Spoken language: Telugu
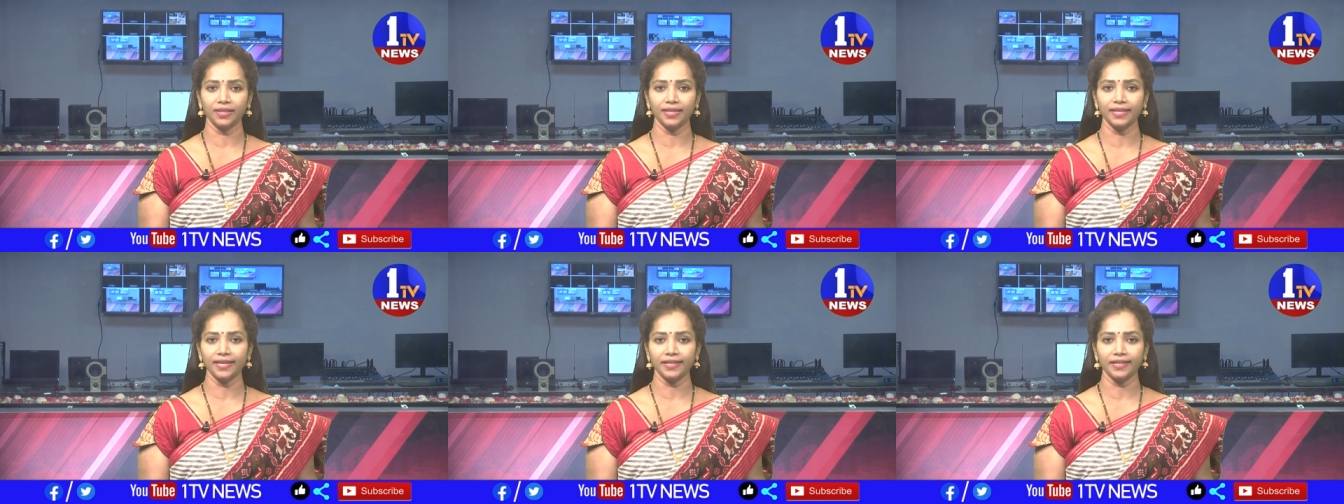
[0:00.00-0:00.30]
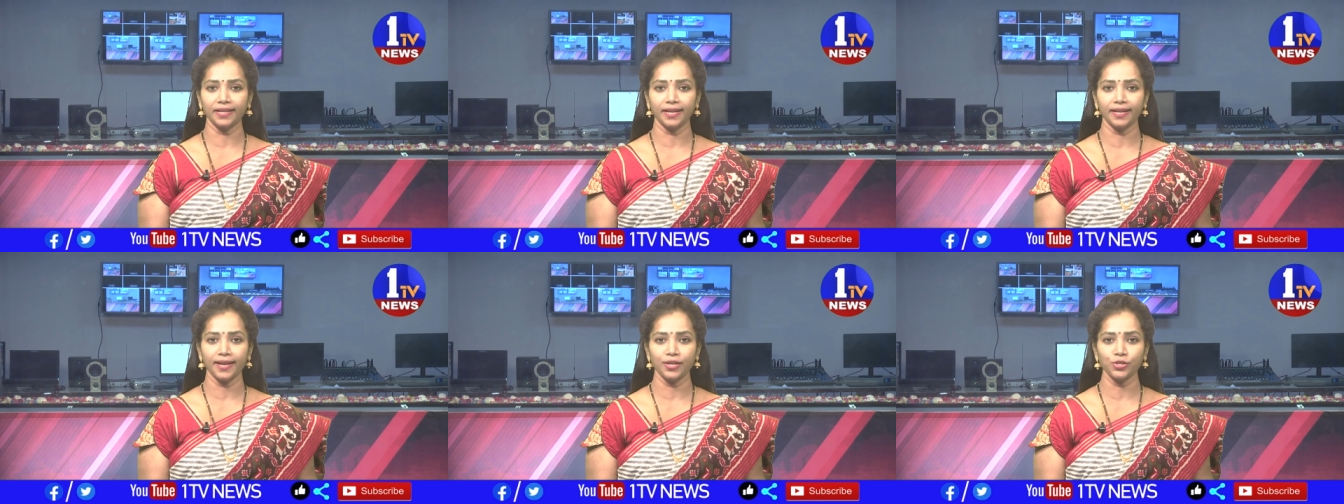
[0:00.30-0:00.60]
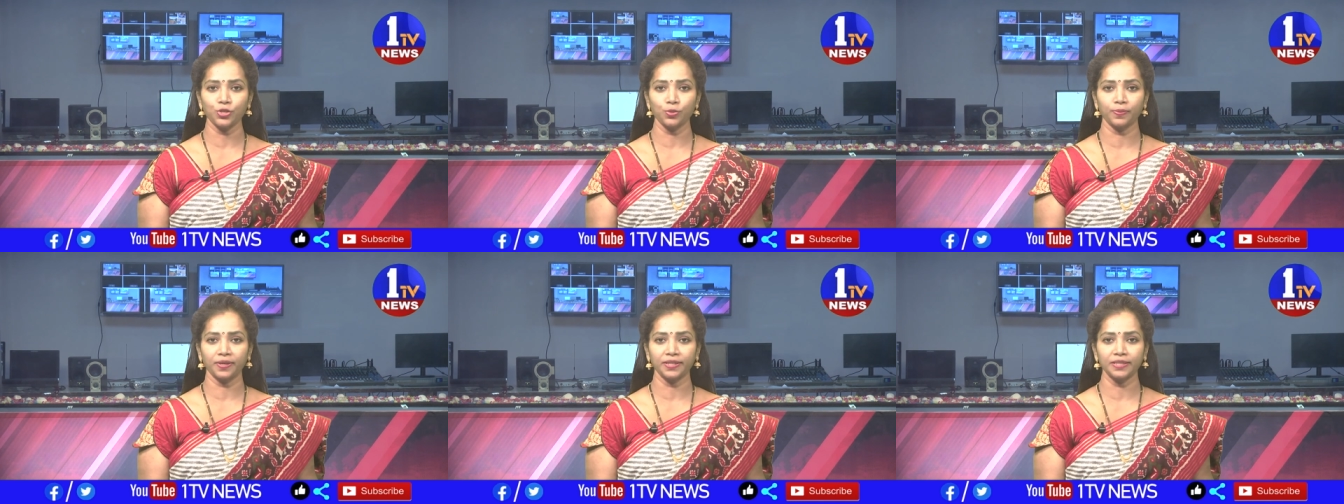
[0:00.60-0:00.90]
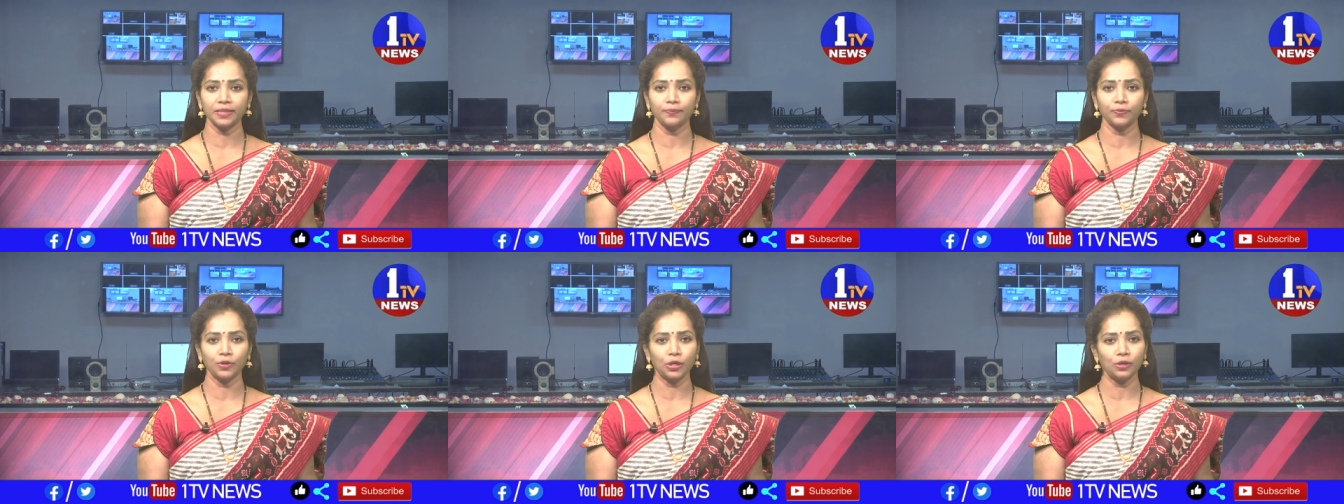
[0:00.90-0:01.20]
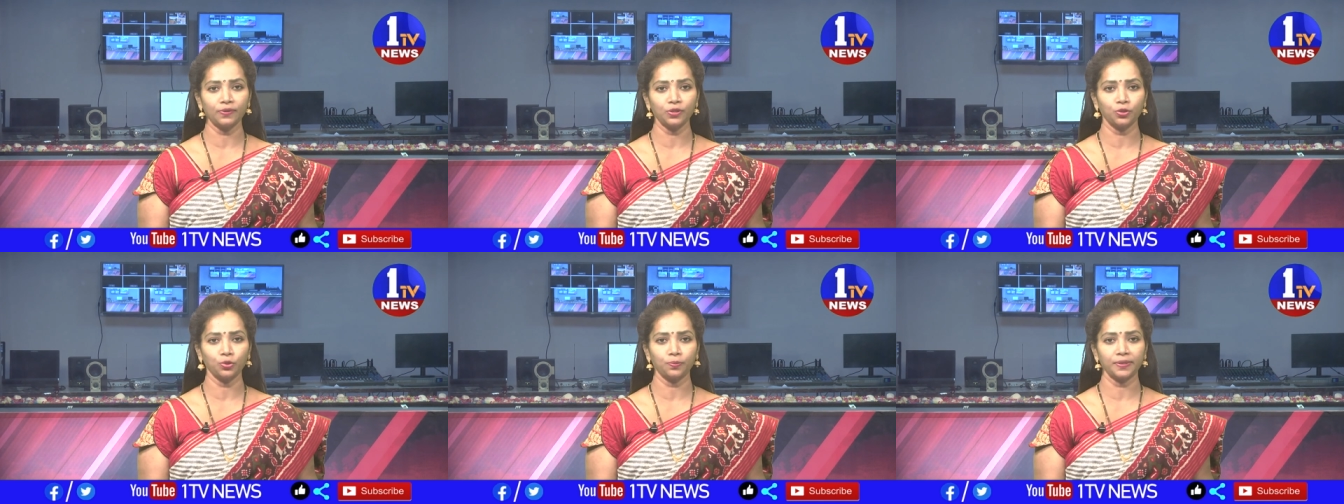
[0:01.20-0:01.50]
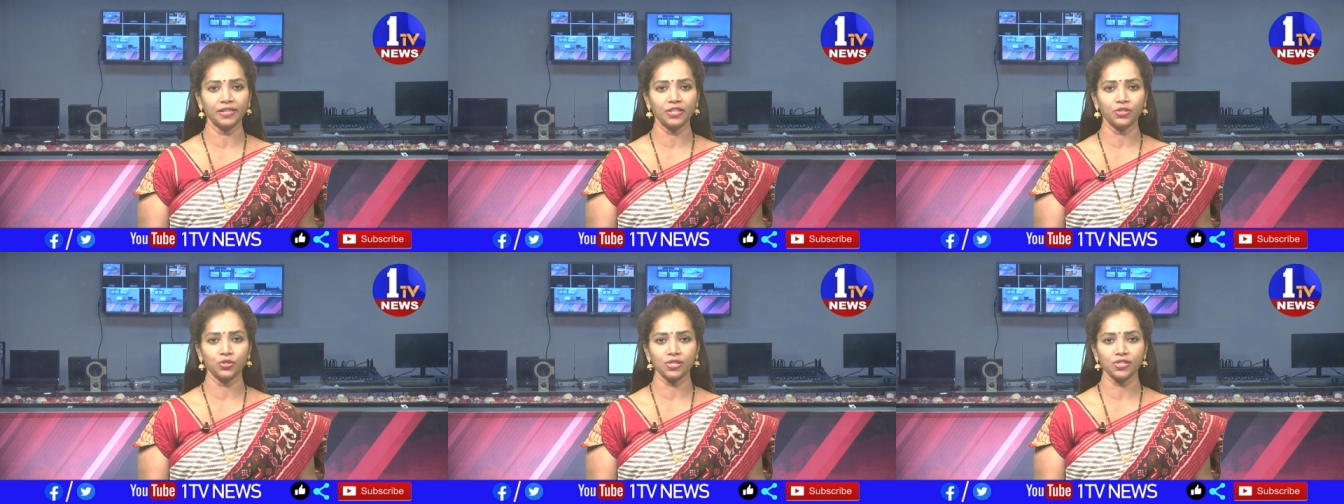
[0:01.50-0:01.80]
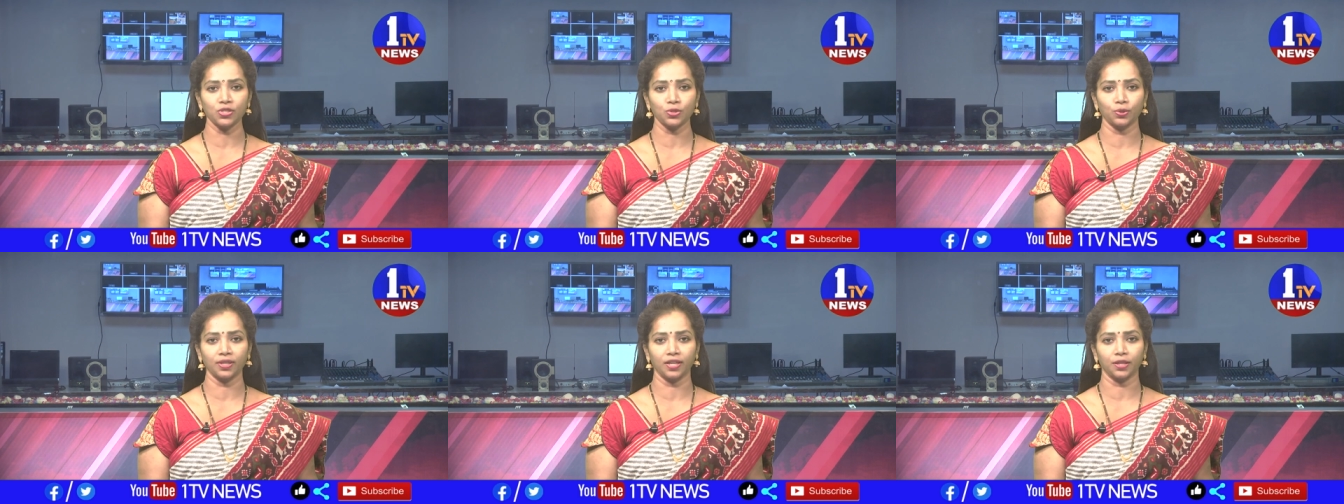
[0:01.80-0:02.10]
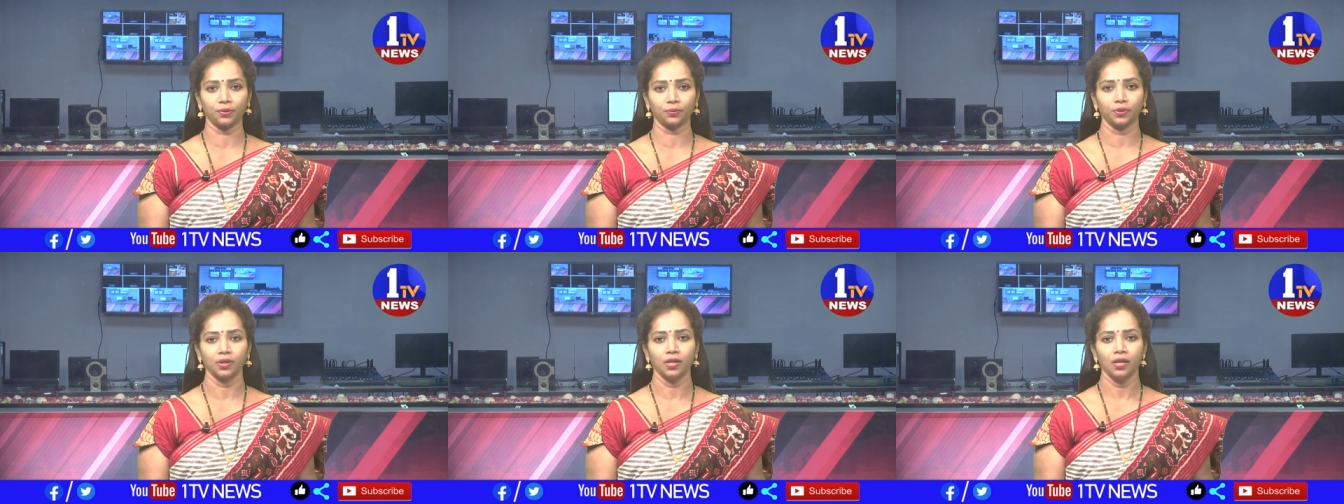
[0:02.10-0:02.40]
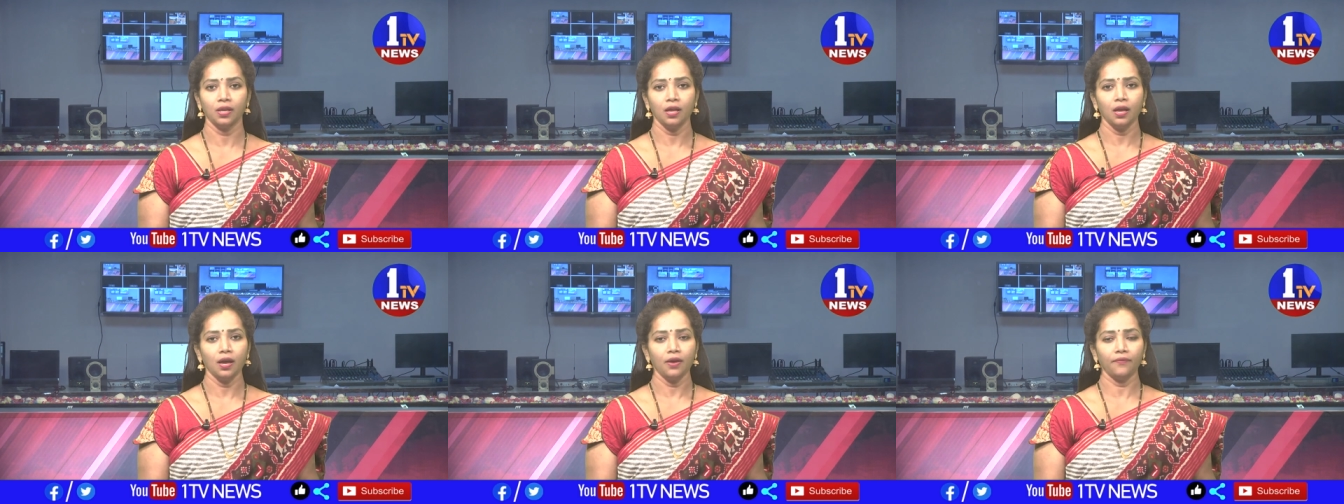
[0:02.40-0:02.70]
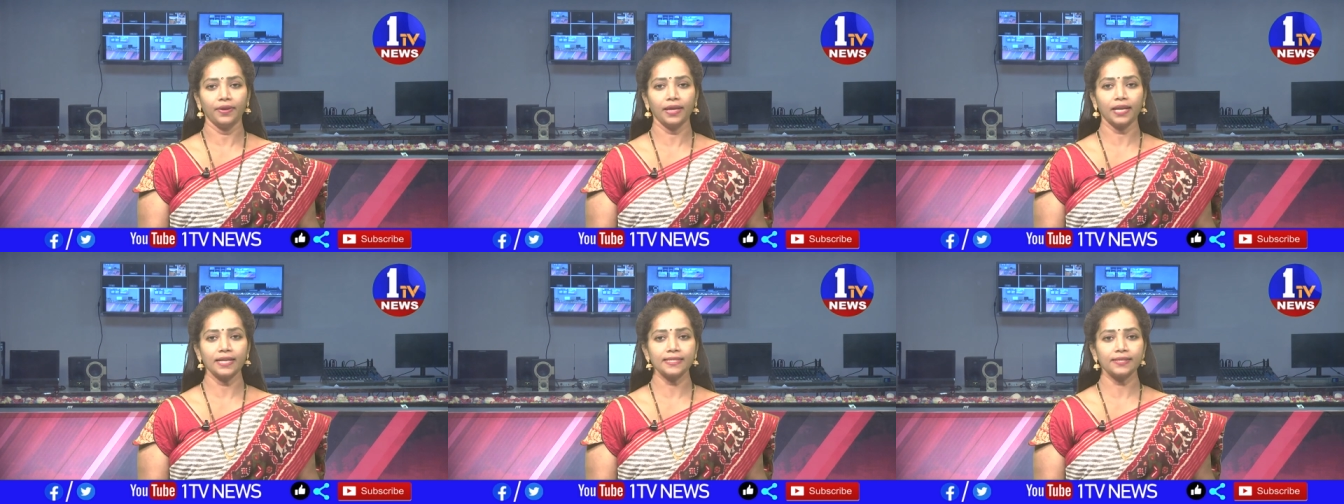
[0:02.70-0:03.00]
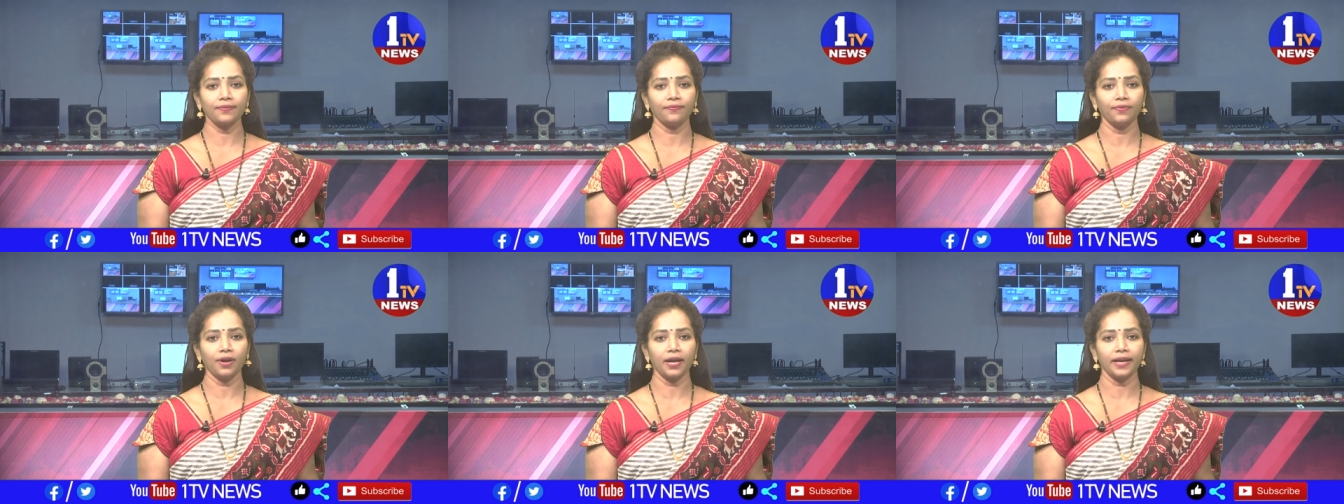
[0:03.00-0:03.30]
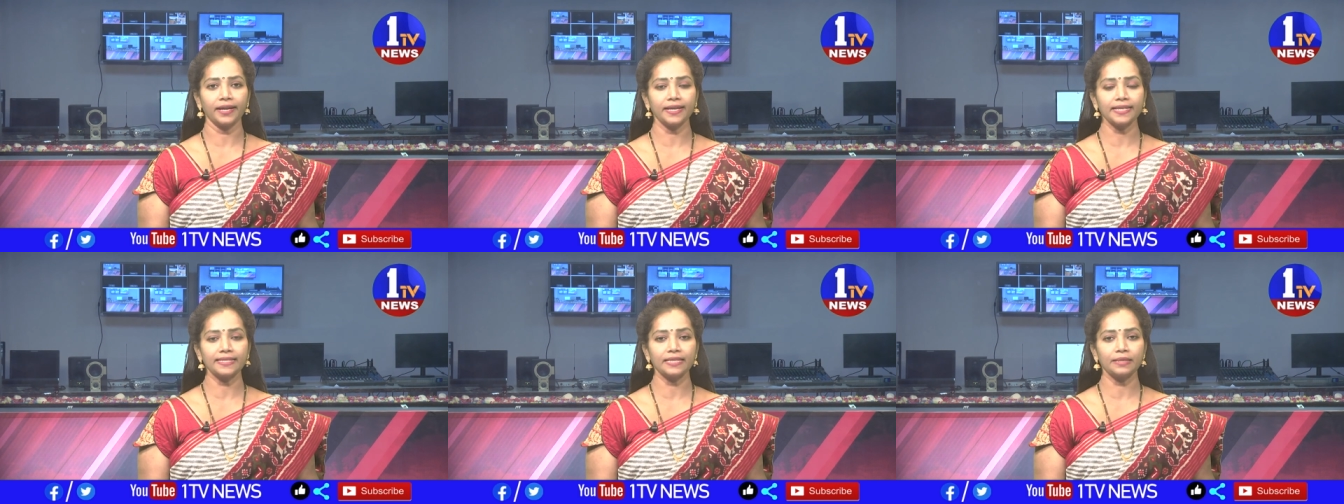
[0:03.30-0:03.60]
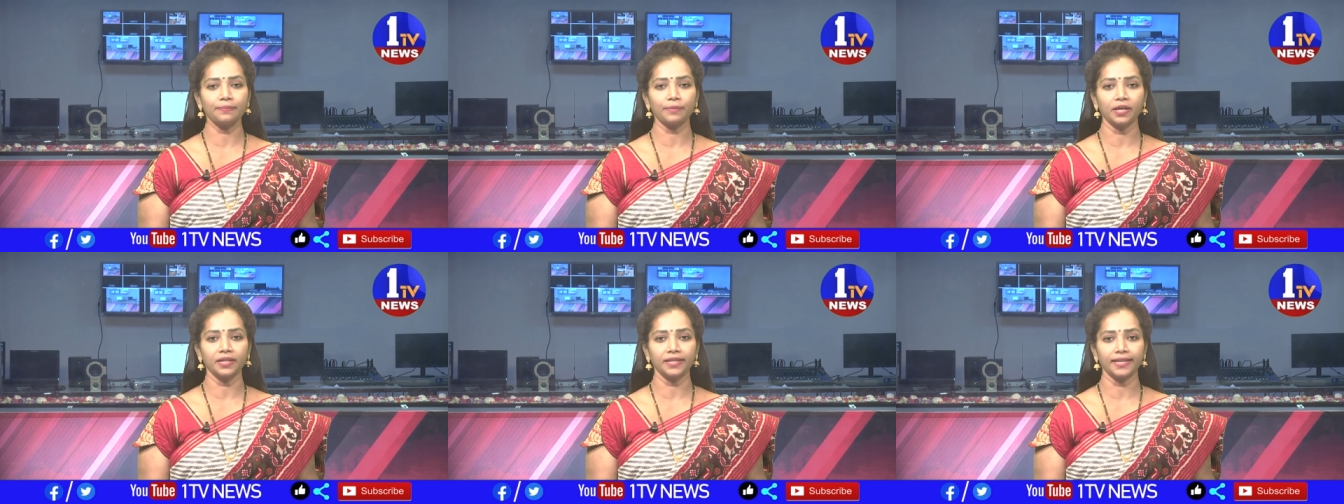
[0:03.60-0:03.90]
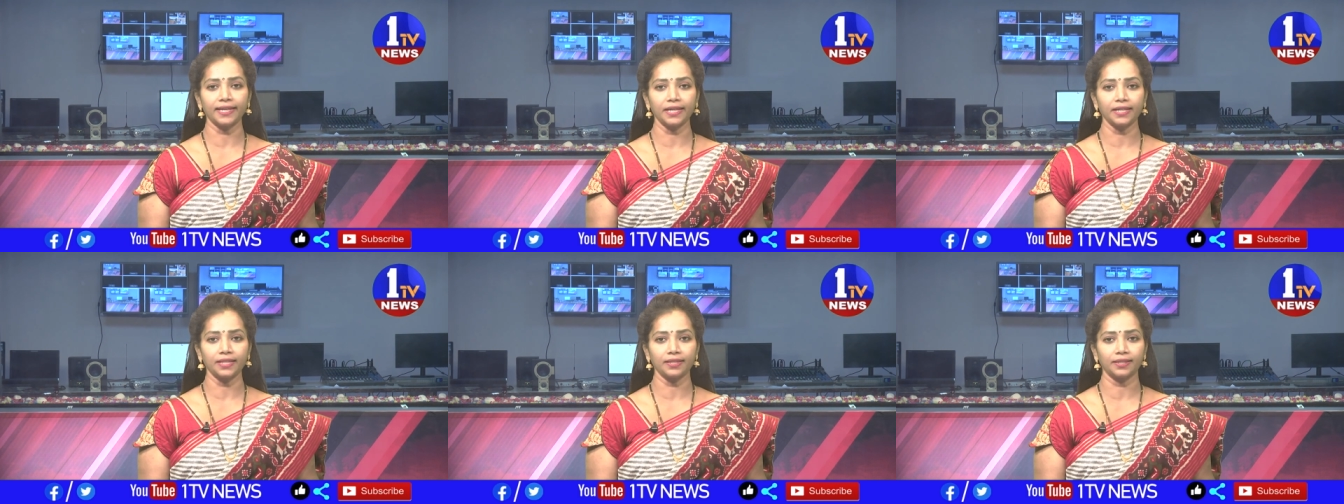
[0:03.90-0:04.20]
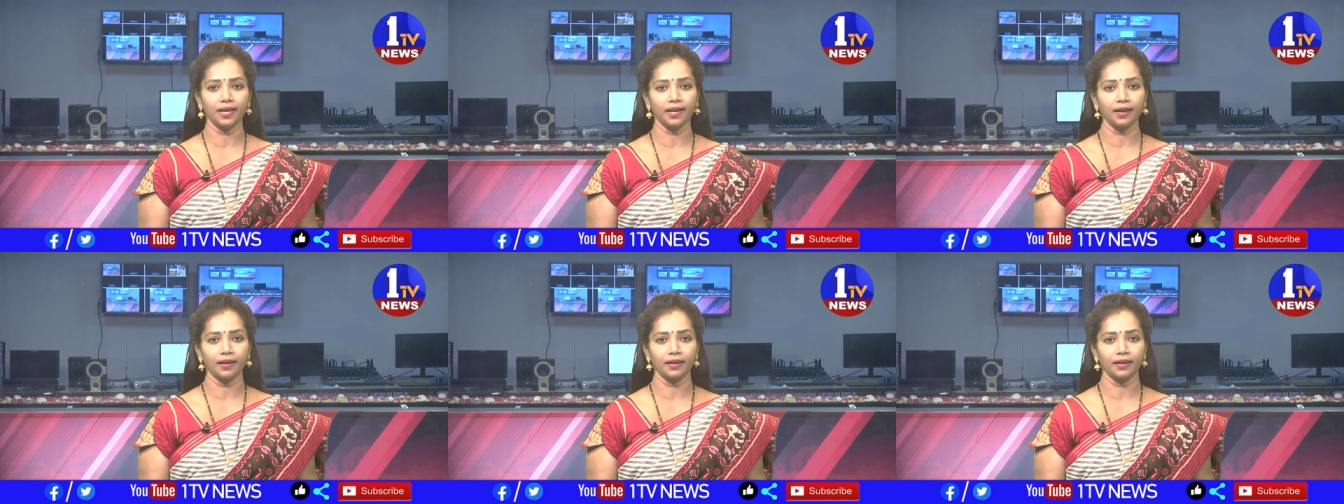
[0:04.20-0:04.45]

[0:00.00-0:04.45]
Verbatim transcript: థియేటర్ యాజమాన్యం నిలువ దోపిడీ చేస్తున్నారు వీరసింహారెడ్డి సినిమా టికెట్ ధర